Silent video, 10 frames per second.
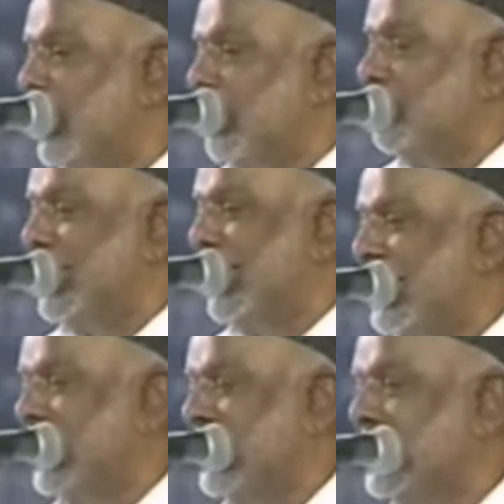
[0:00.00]
திளைப்பதற்கு
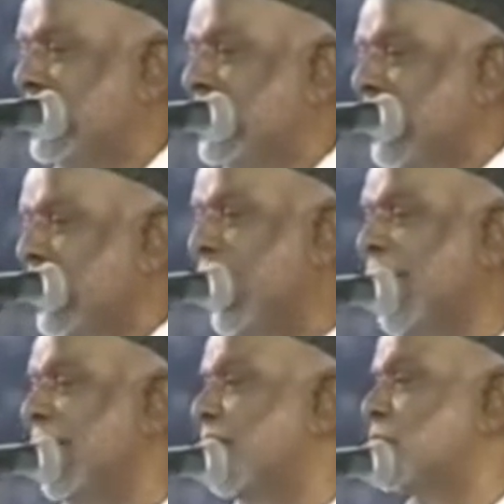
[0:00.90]

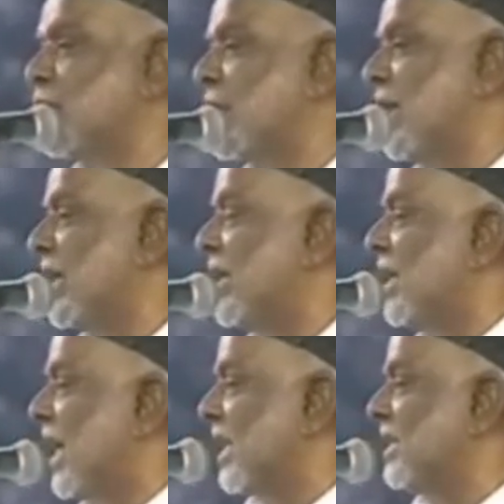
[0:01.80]
கலைஞர் சொன்ன
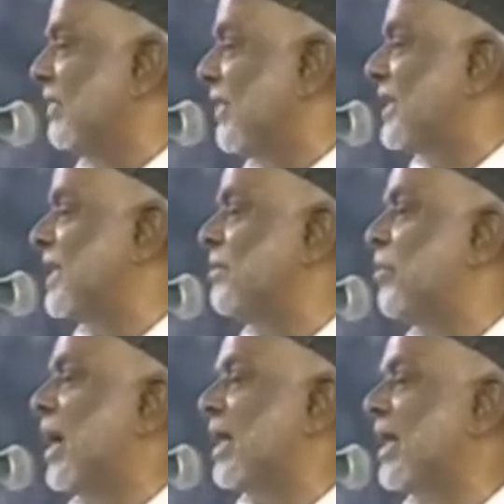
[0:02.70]
அந்த வெற்றி
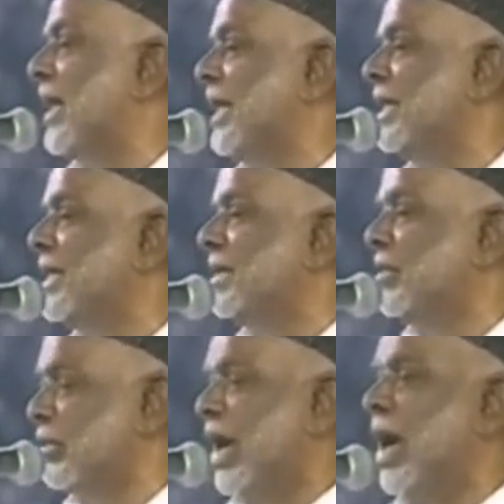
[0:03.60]
பாடலை
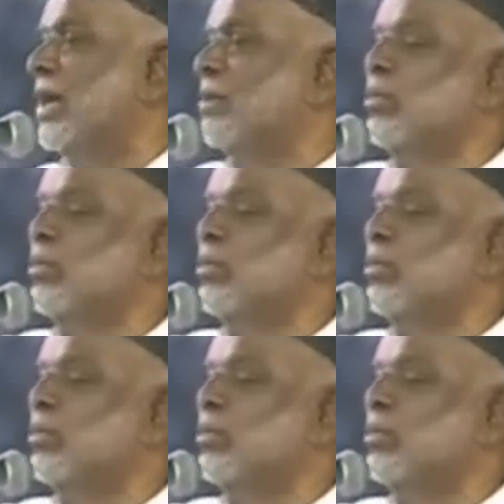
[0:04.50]
நாடு